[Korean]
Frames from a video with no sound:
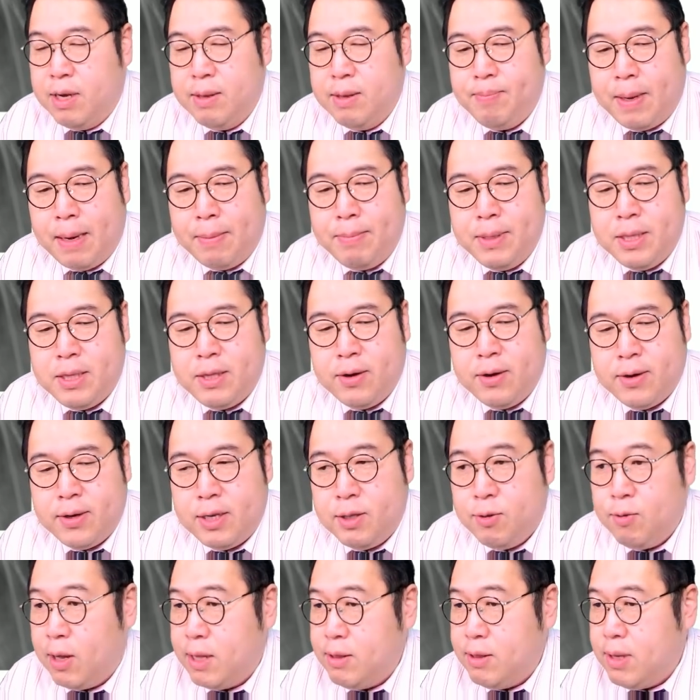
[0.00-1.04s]
뭐 한 100m
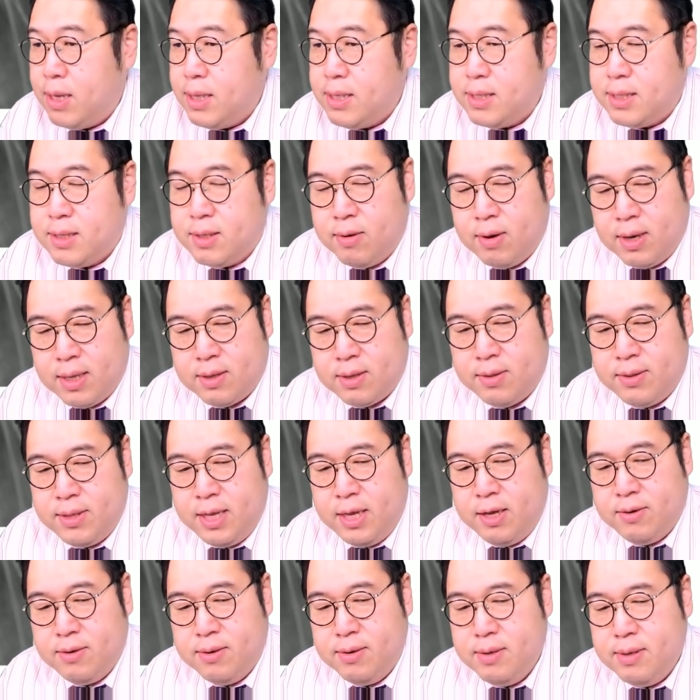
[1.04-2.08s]
거리도 안 되는 것
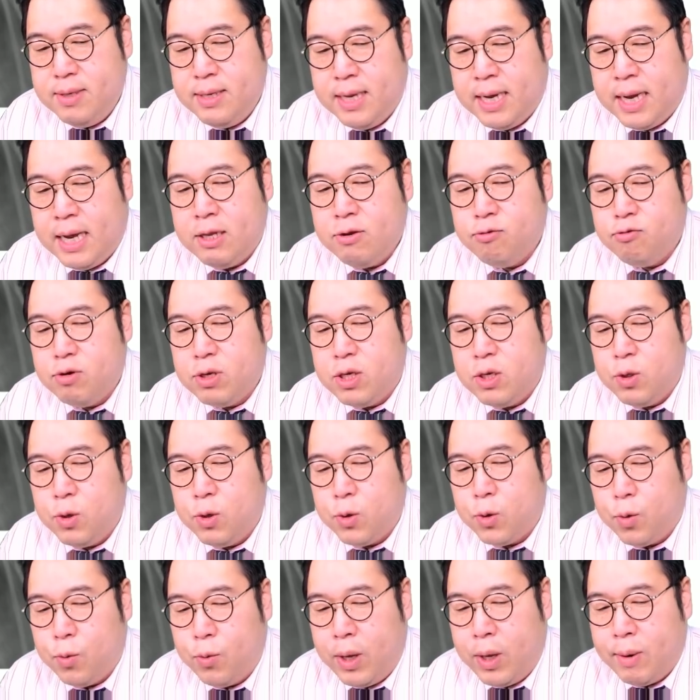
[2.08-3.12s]
같던데요. 한국
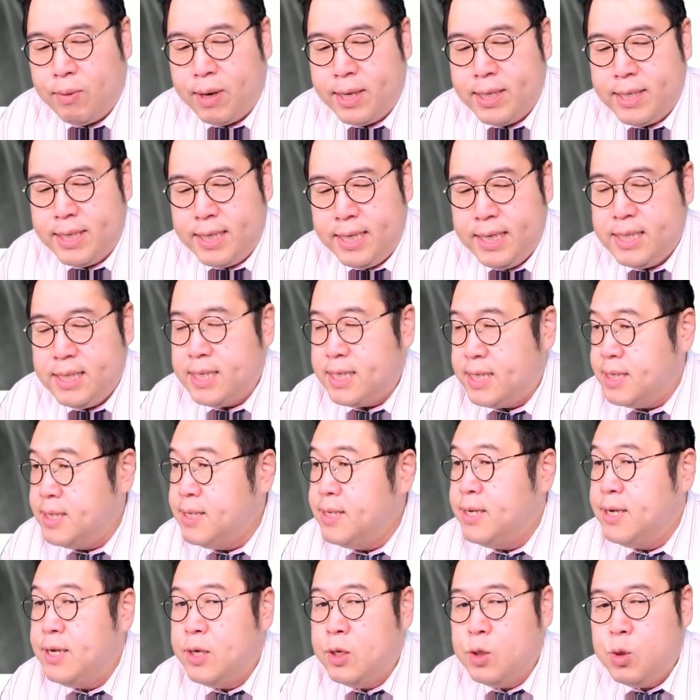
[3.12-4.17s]
기독교 회관
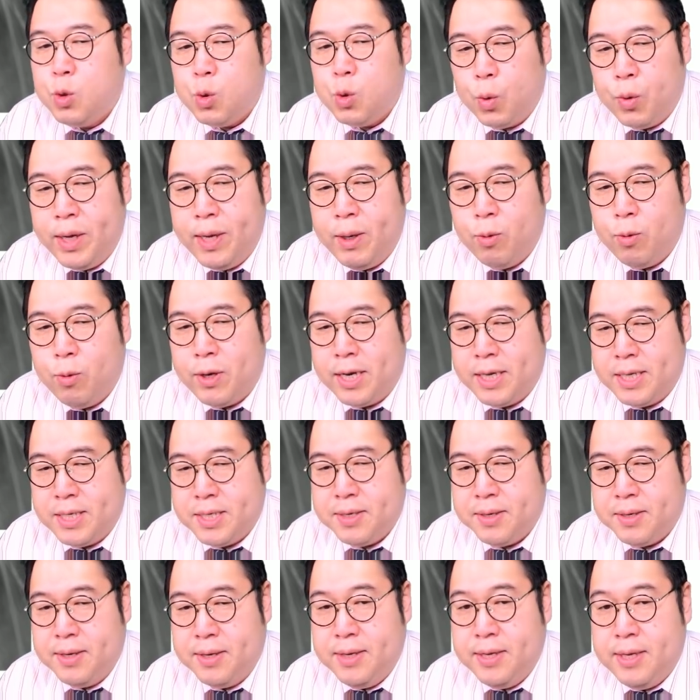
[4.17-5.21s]
2층
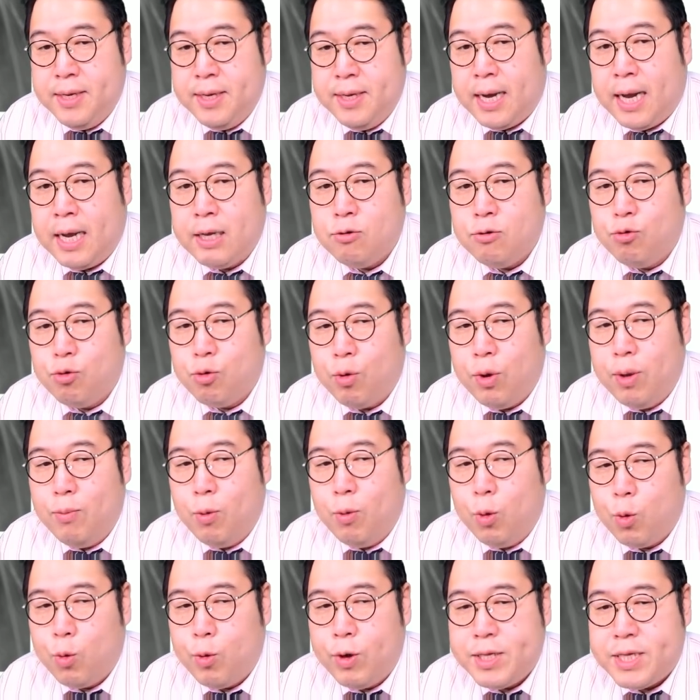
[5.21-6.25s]
조회홀에서 한국교회
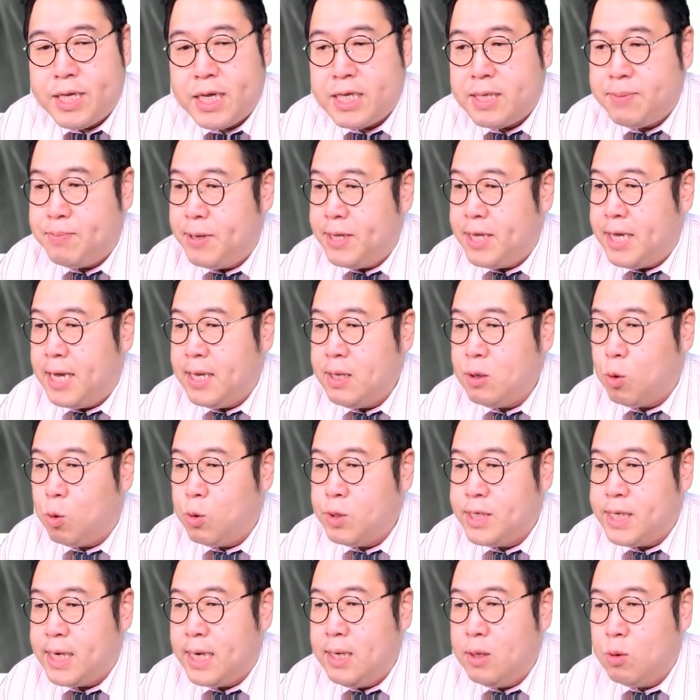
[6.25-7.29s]
목회 세습에 대한
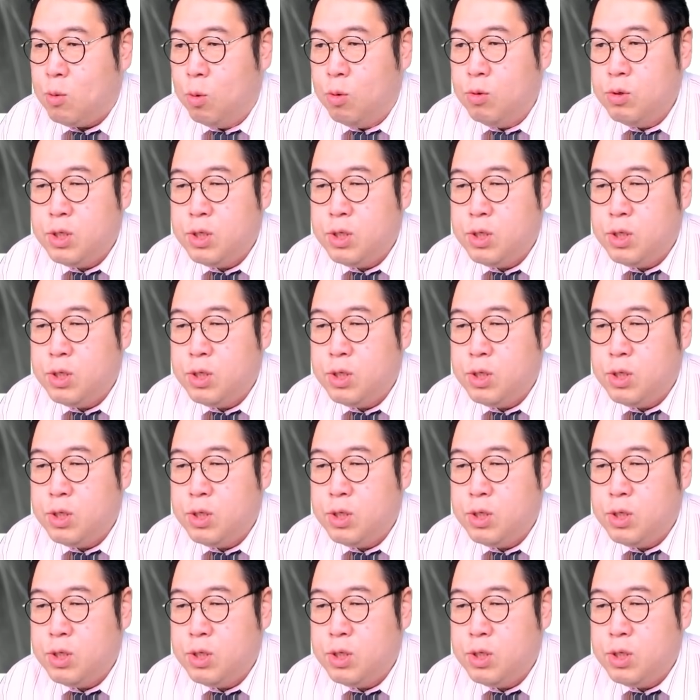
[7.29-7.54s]
고찰